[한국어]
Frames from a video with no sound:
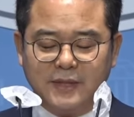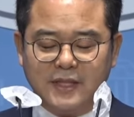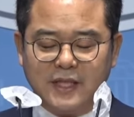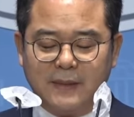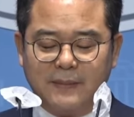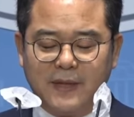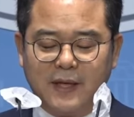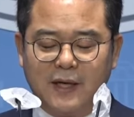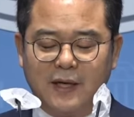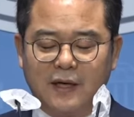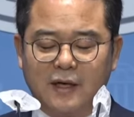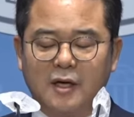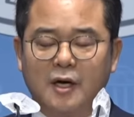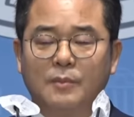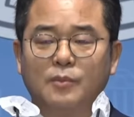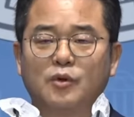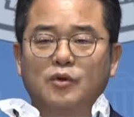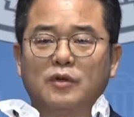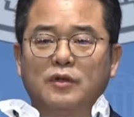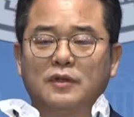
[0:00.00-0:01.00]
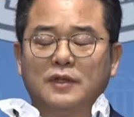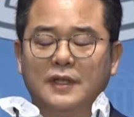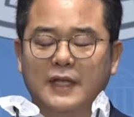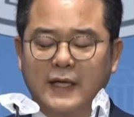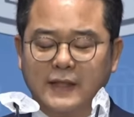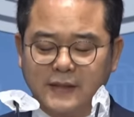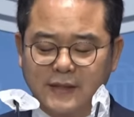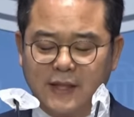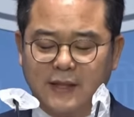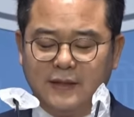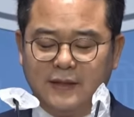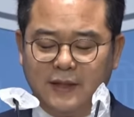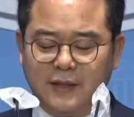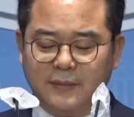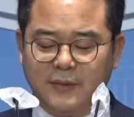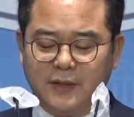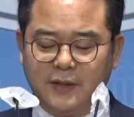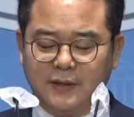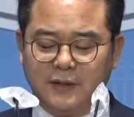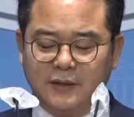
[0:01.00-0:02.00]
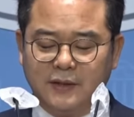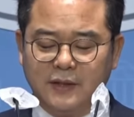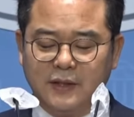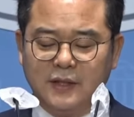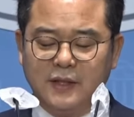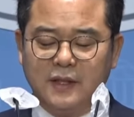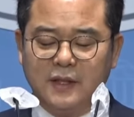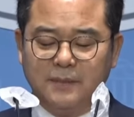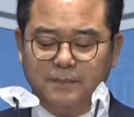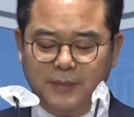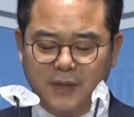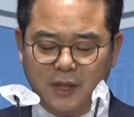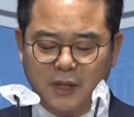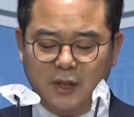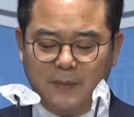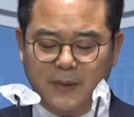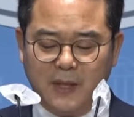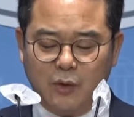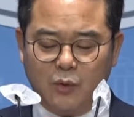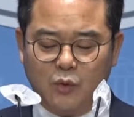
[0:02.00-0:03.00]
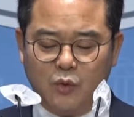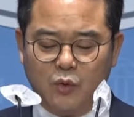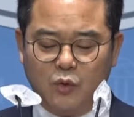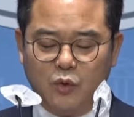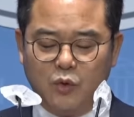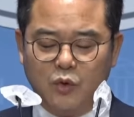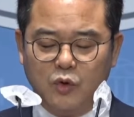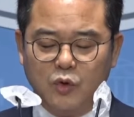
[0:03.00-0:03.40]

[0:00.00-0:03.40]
상인 150명을 만났다고 용산 대표님이